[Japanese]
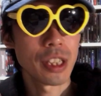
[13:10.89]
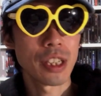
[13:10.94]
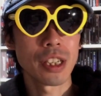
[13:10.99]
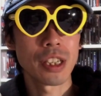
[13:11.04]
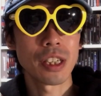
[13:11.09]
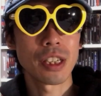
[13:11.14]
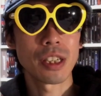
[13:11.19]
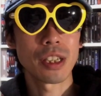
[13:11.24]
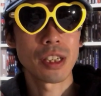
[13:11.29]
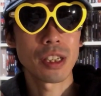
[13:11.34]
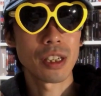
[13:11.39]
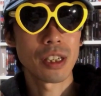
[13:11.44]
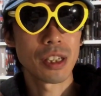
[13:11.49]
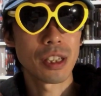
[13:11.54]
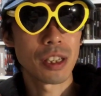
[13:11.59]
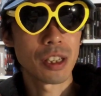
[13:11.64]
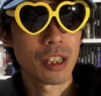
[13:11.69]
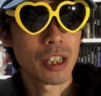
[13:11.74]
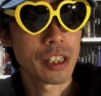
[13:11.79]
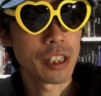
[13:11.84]

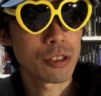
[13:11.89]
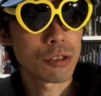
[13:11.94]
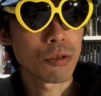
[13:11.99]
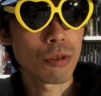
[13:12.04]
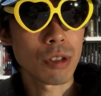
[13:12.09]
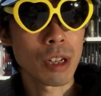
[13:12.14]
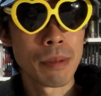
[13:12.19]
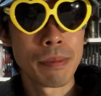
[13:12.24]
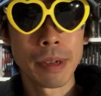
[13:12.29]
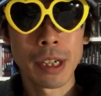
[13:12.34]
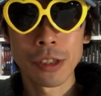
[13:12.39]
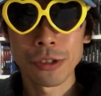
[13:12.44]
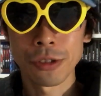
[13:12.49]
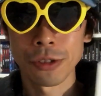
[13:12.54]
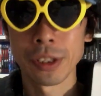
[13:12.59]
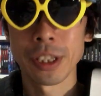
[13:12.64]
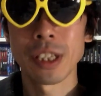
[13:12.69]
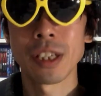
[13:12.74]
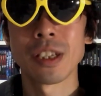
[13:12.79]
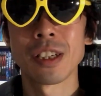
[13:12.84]
えー、早く交換バージョンで、